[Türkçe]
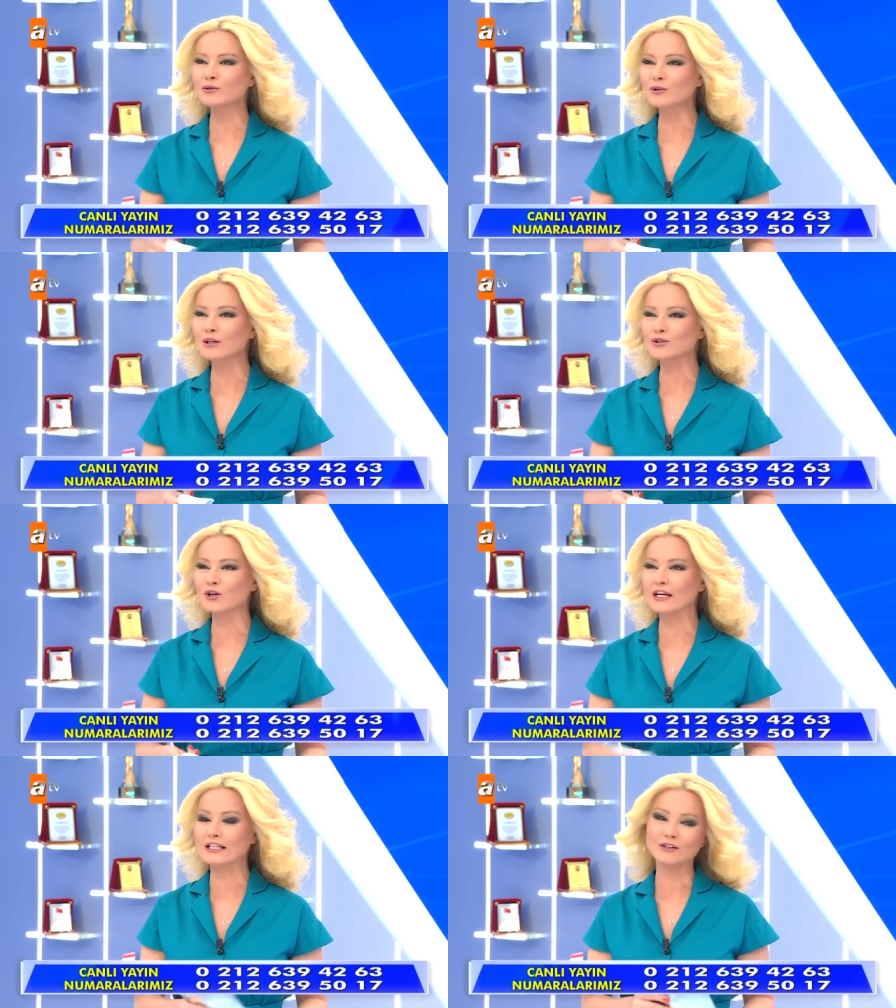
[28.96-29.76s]
musunuz öyle
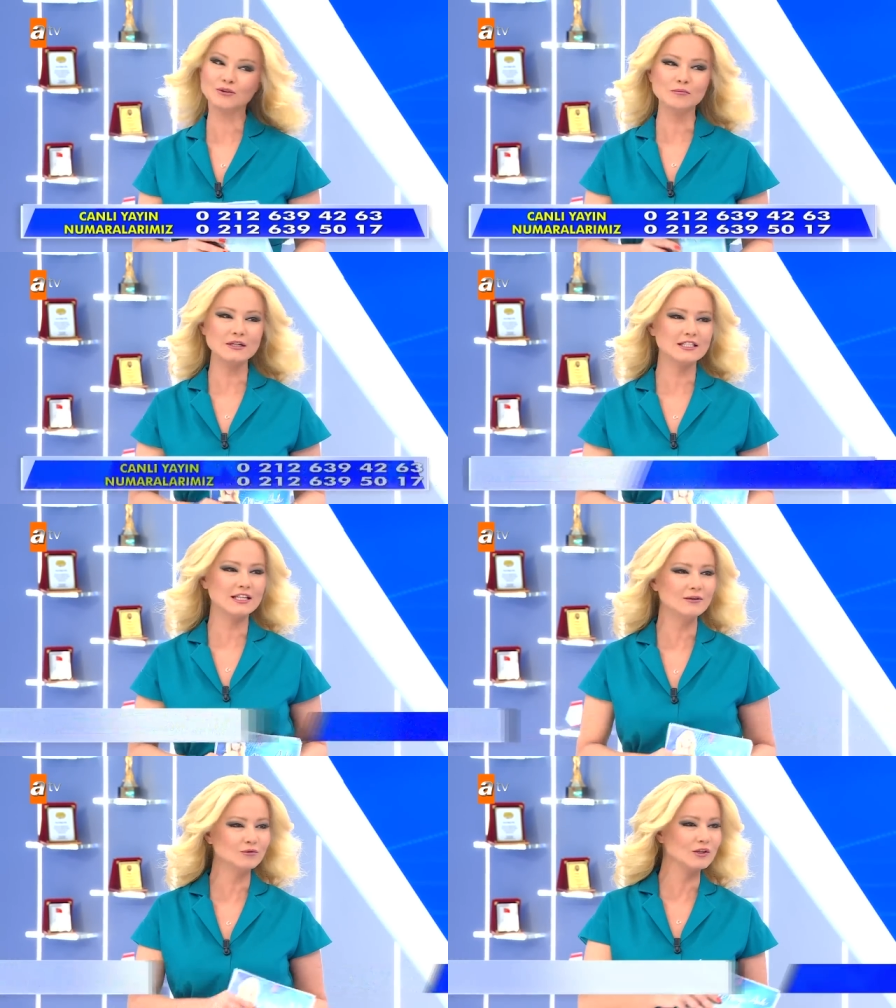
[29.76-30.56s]
çörekleri? Durun bir
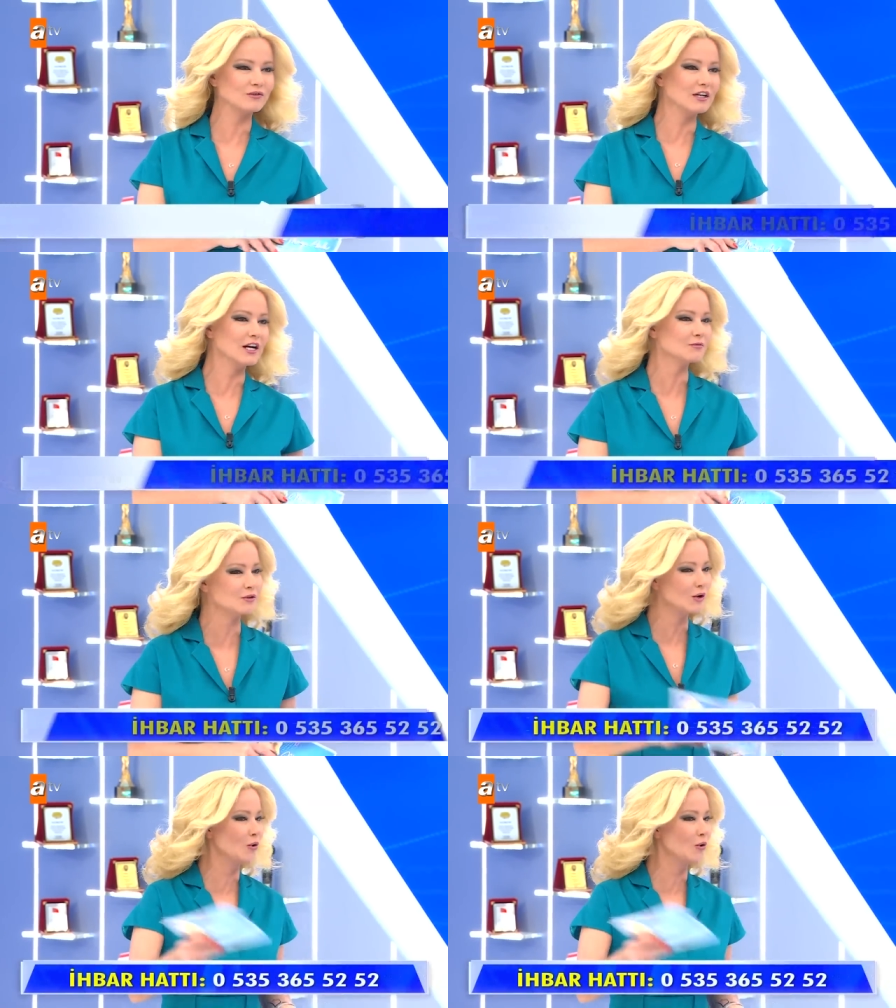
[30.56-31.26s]
izleyelim. Dün iftar açmışlar.